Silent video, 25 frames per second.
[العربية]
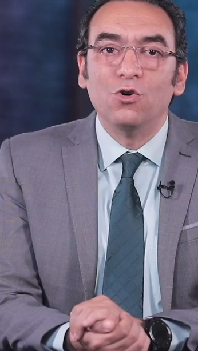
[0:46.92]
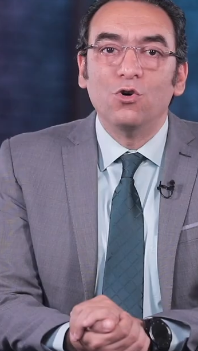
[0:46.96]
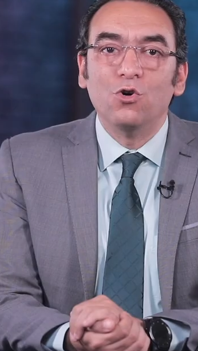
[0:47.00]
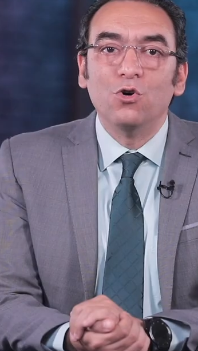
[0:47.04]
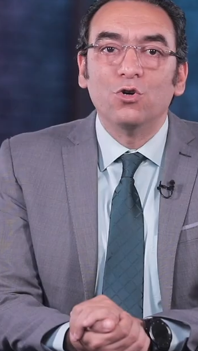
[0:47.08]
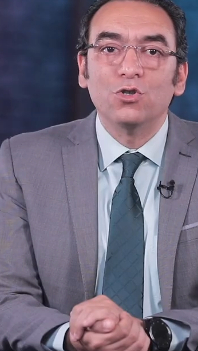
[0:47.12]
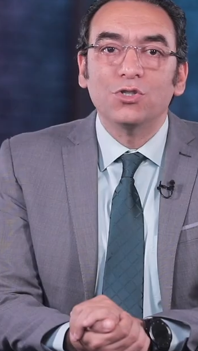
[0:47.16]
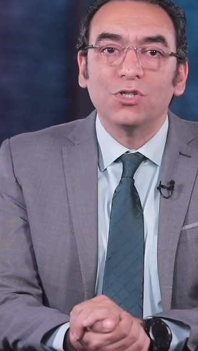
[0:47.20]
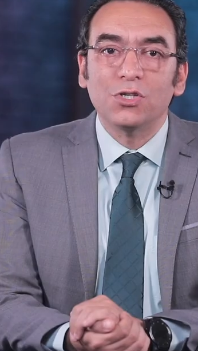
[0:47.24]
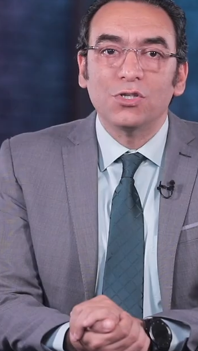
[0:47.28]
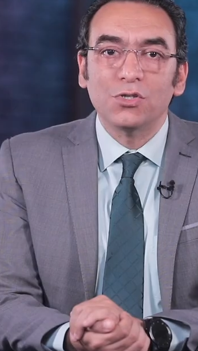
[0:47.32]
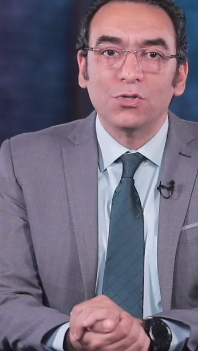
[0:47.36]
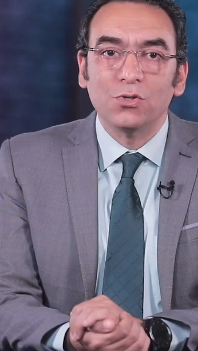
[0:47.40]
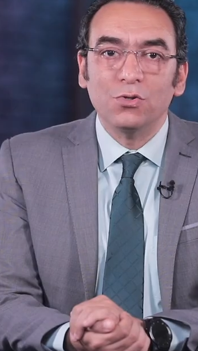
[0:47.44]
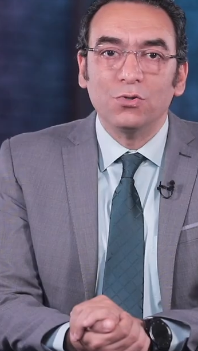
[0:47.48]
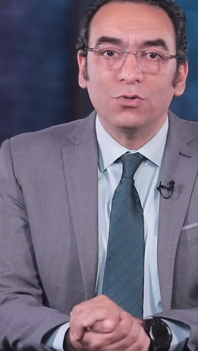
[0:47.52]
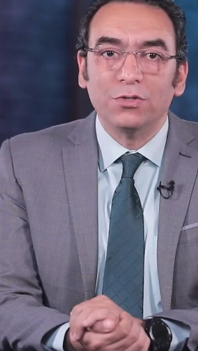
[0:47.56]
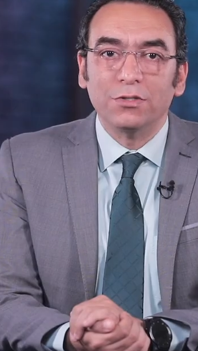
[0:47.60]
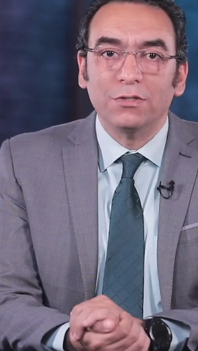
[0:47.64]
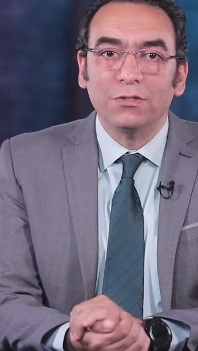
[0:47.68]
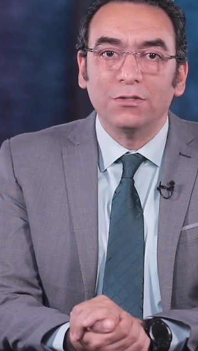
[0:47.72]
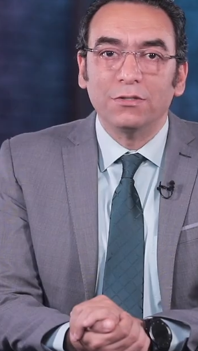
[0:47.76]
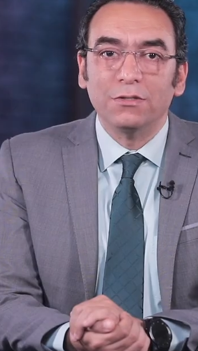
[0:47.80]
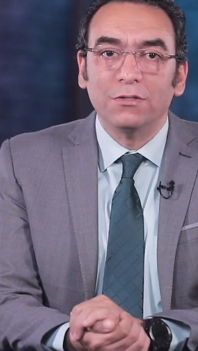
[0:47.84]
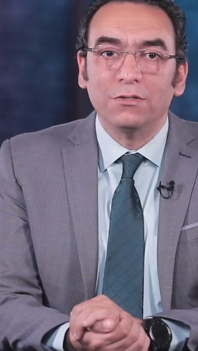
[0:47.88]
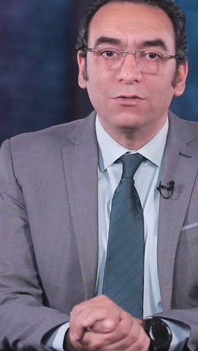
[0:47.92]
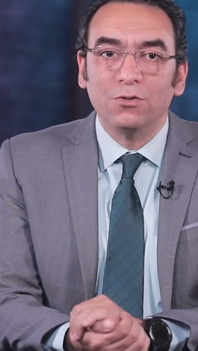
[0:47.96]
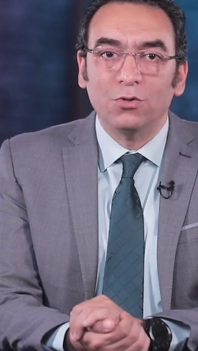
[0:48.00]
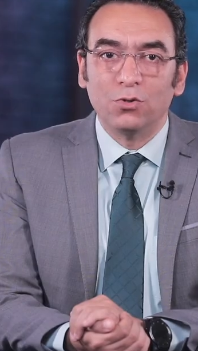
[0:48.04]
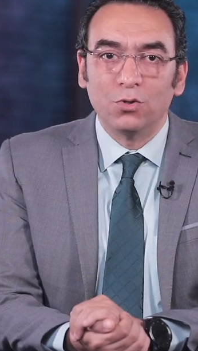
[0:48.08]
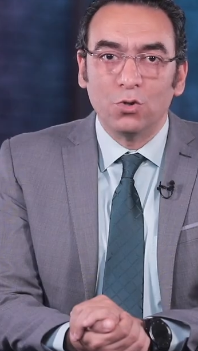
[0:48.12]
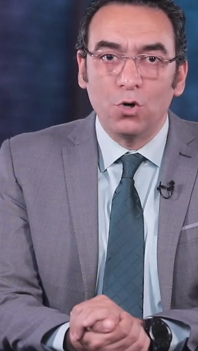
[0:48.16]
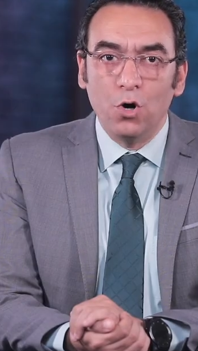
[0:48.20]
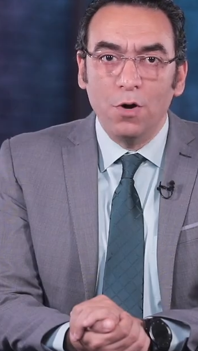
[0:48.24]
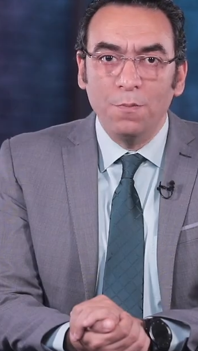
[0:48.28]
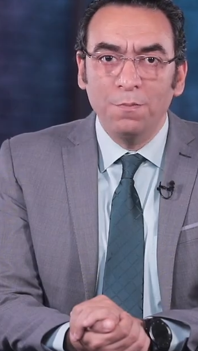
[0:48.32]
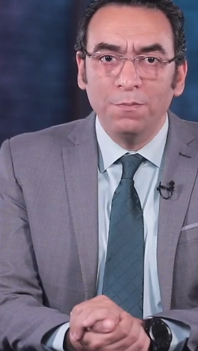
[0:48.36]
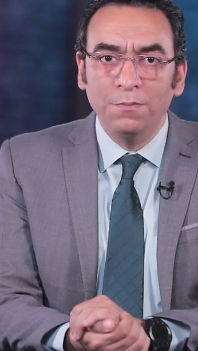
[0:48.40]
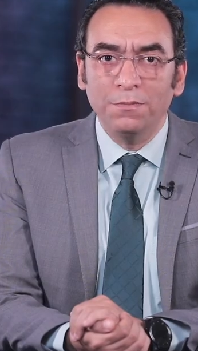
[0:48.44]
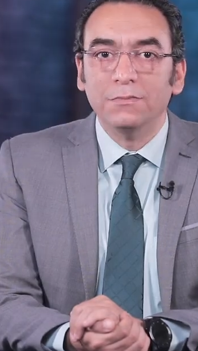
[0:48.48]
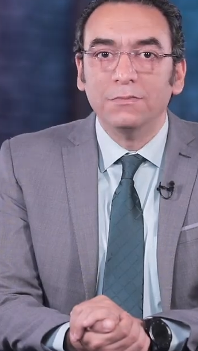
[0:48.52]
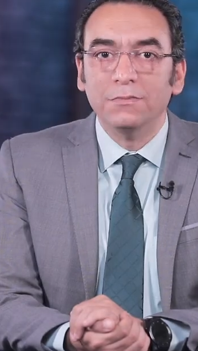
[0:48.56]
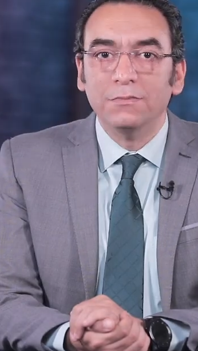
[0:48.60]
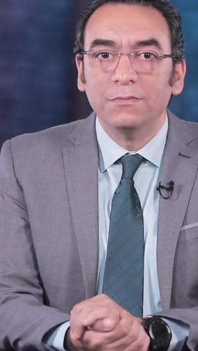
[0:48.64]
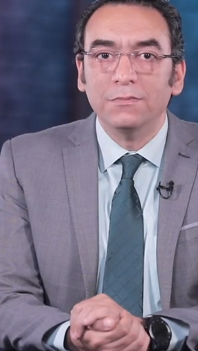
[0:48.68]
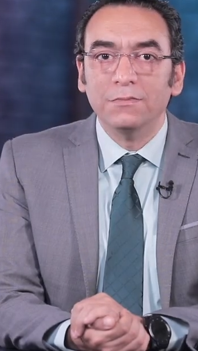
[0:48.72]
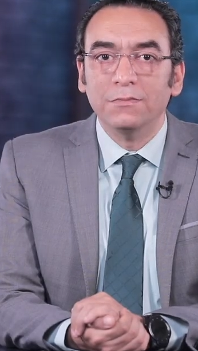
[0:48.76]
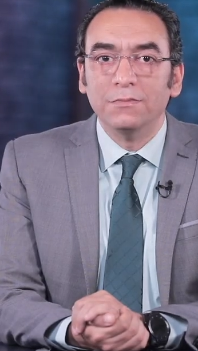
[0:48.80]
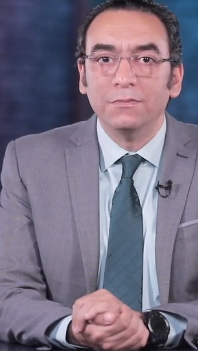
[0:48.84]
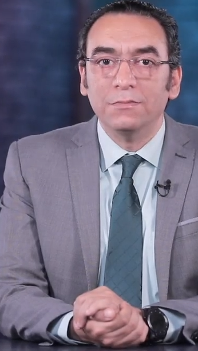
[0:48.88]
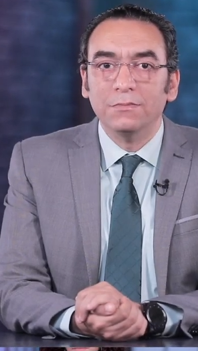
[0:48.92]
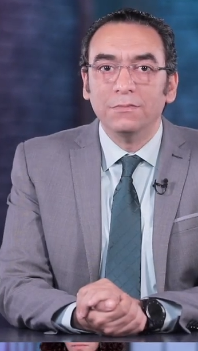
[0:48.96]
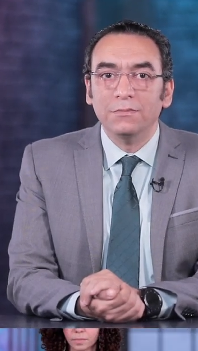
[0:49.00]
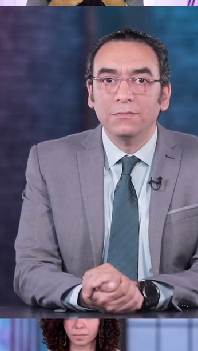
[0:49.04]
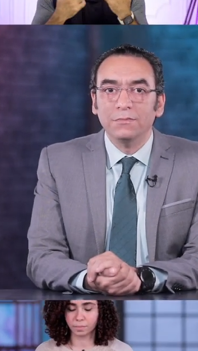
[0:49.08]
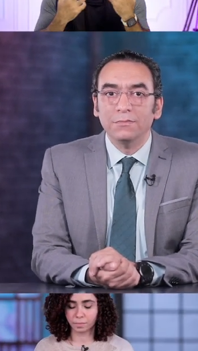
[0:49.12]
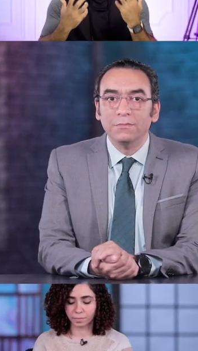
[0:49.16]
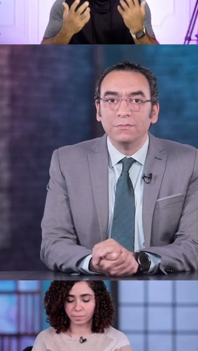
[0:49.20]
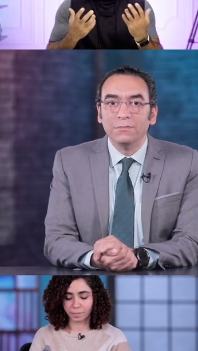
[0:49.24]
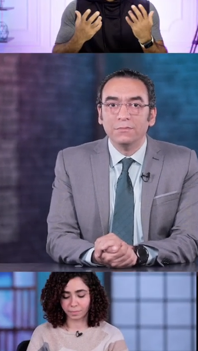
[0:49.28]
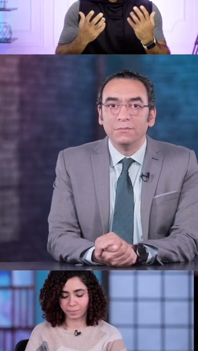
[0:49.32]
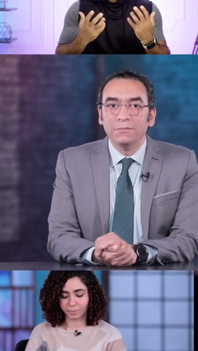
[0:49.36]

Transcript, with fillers: كورس ستور دوت كوم